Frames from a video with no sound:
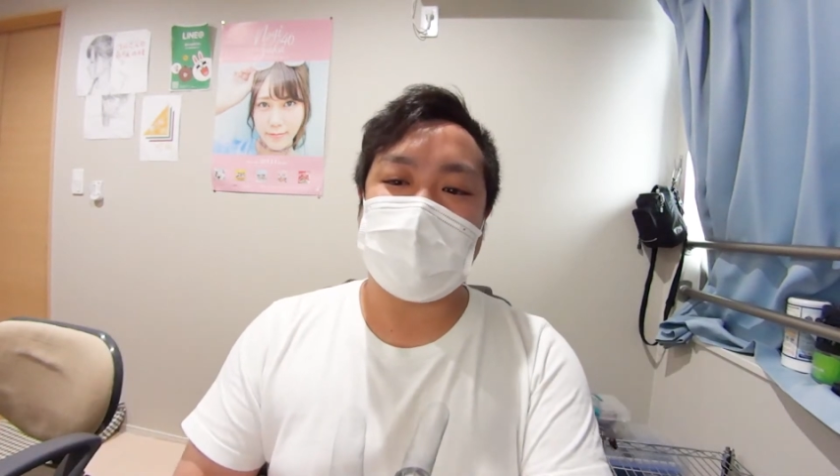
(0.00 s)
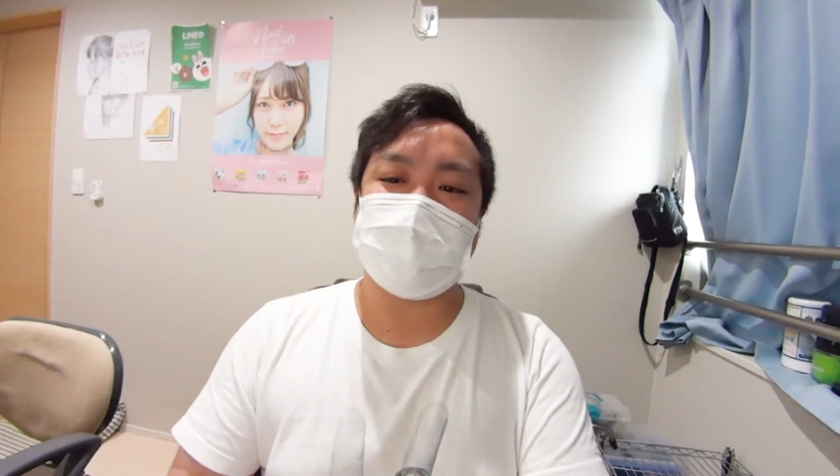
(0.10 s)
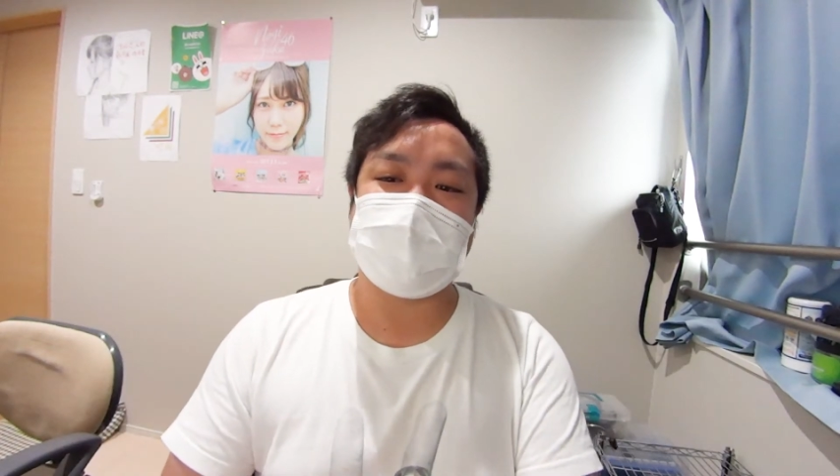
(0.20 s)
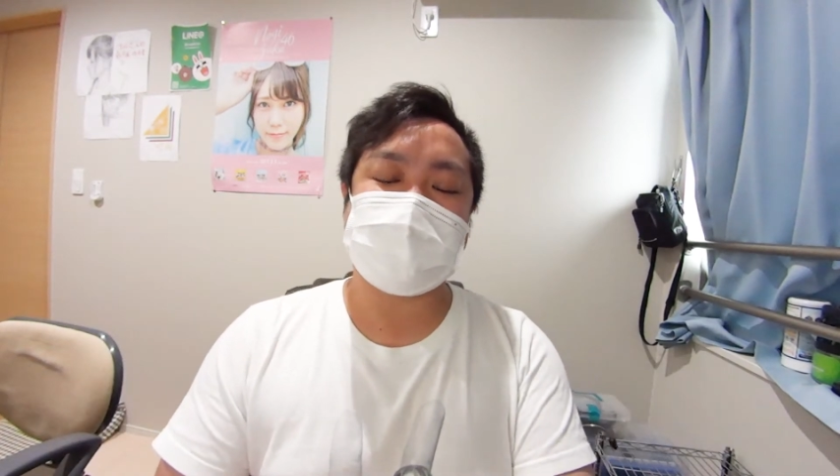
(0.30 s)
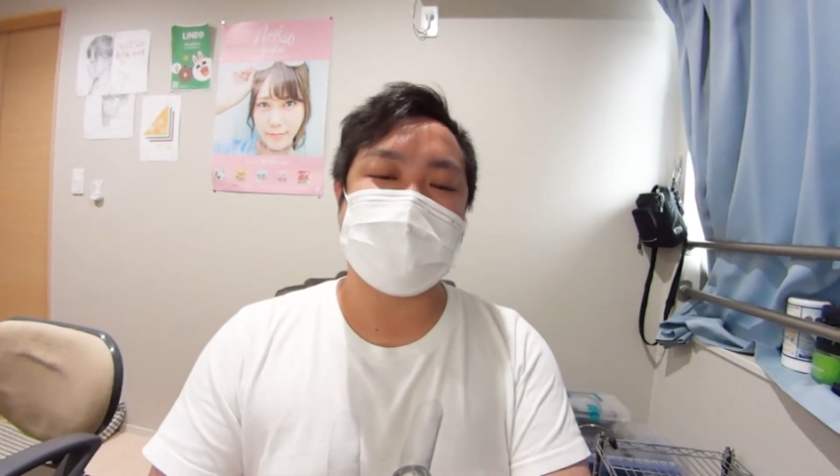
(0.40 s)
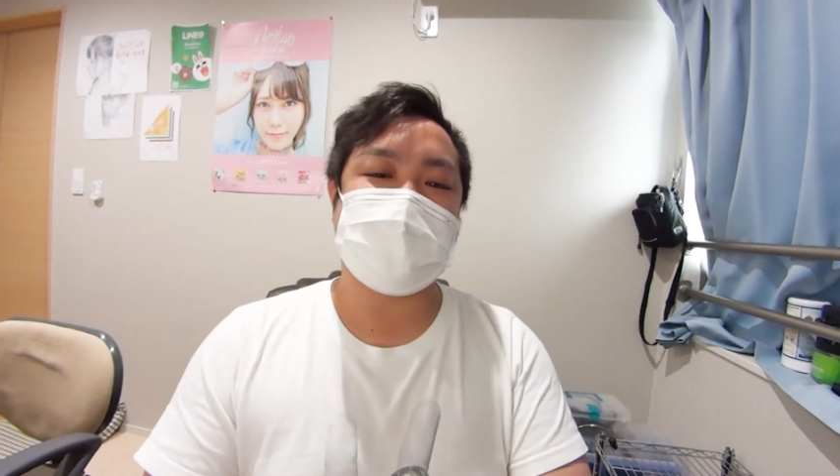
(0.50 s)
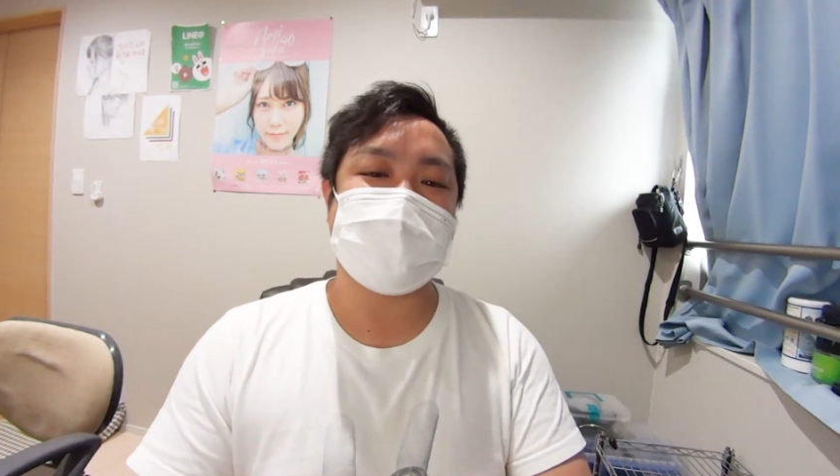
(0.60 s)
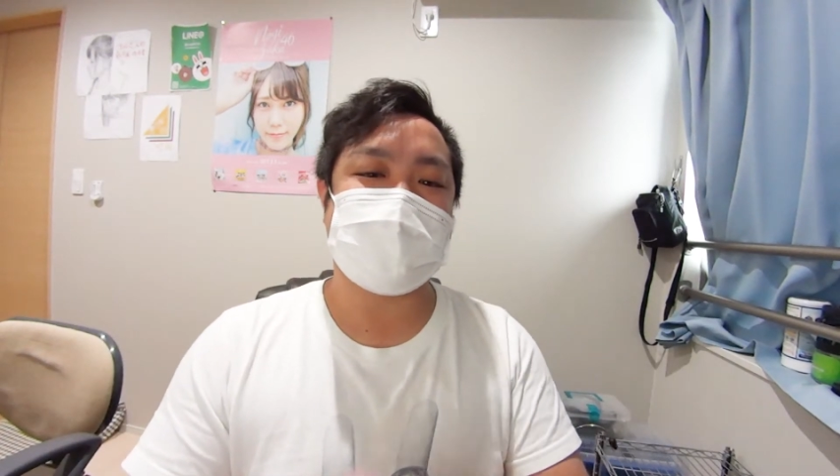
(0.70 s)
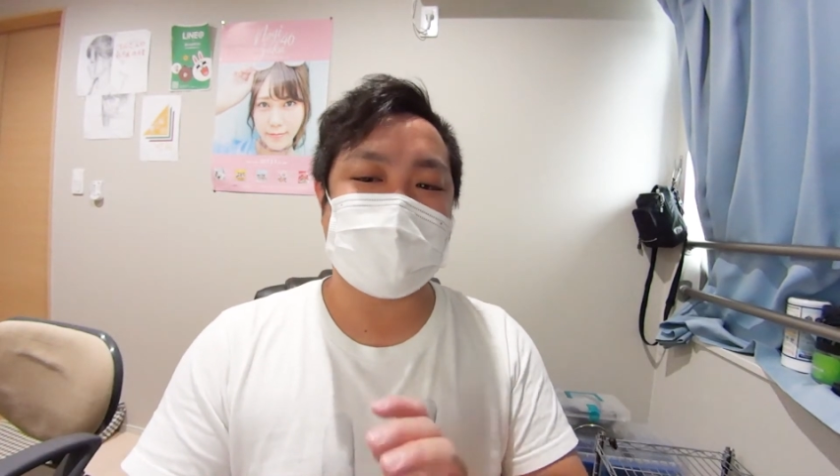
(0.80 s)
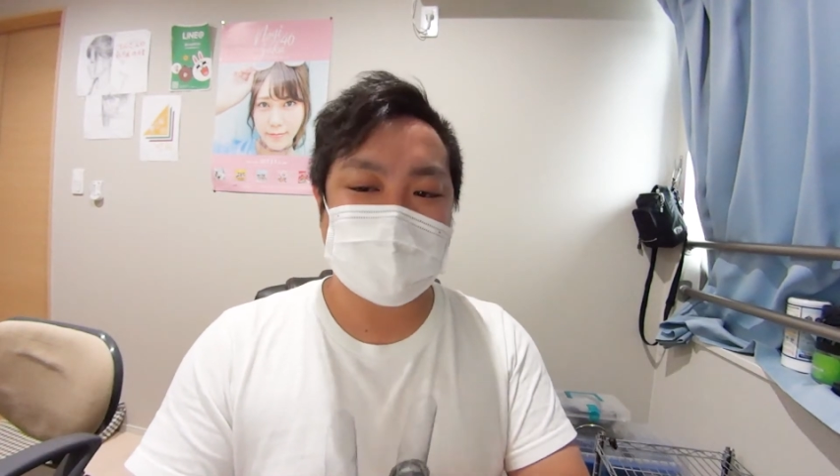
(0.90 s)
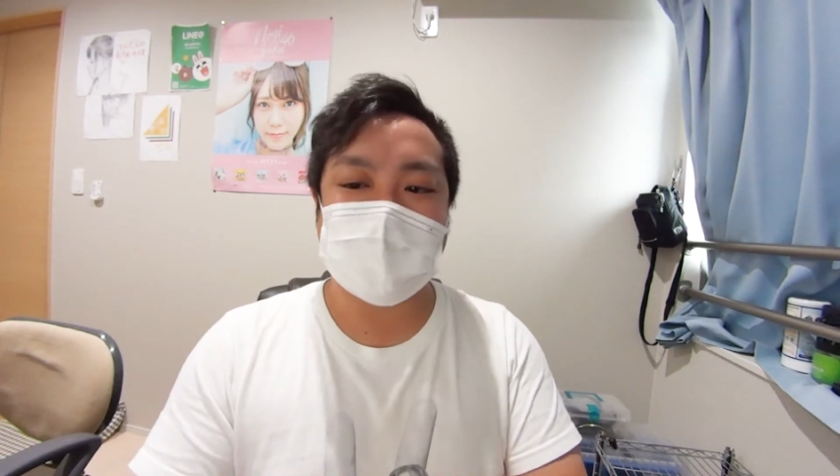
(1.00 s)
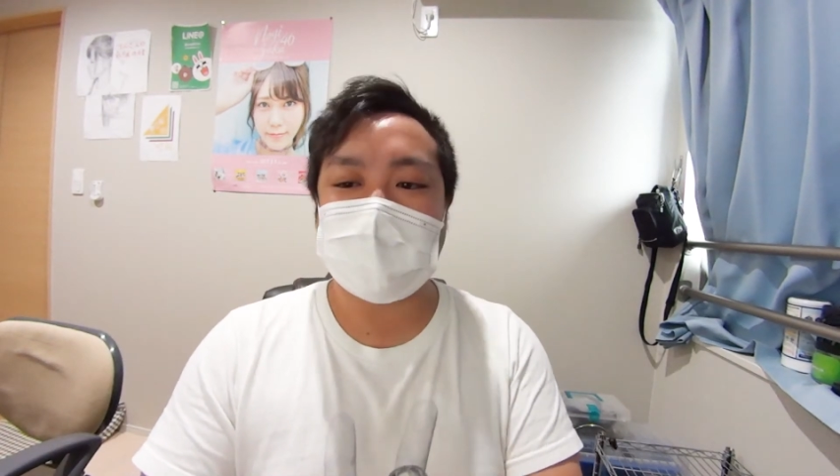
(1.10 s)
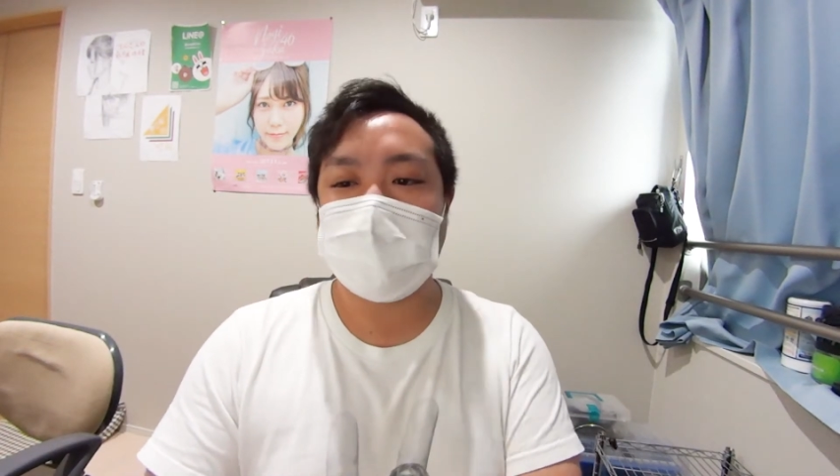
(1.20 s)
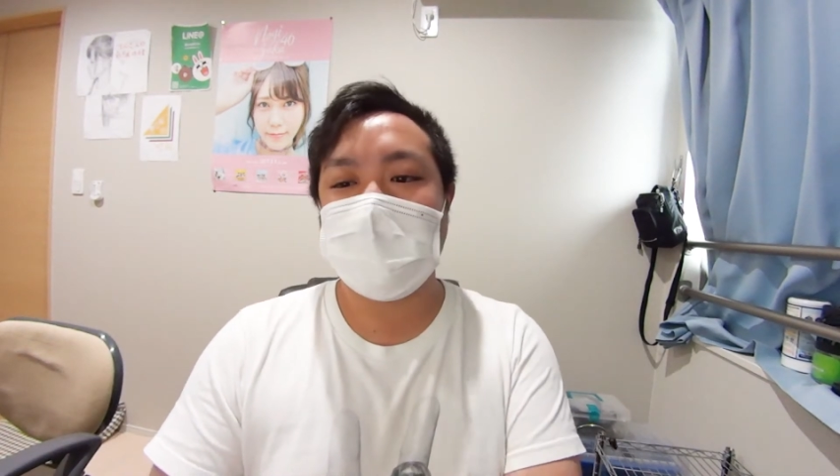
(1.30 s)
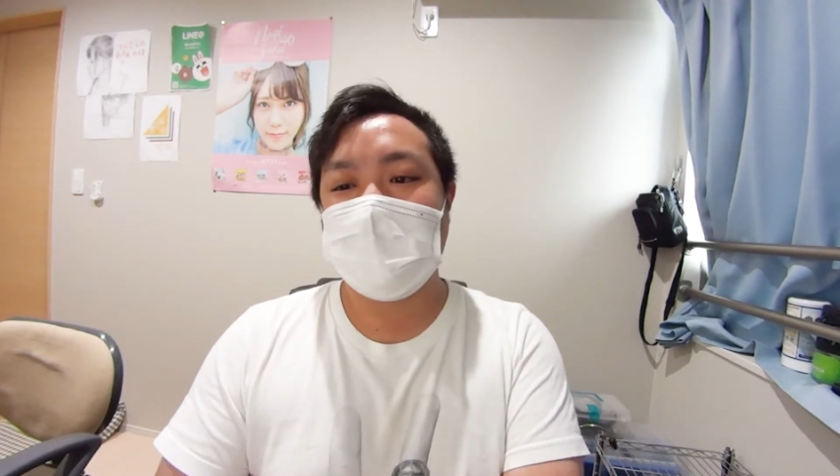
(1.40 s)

えー、松村さゆりさん。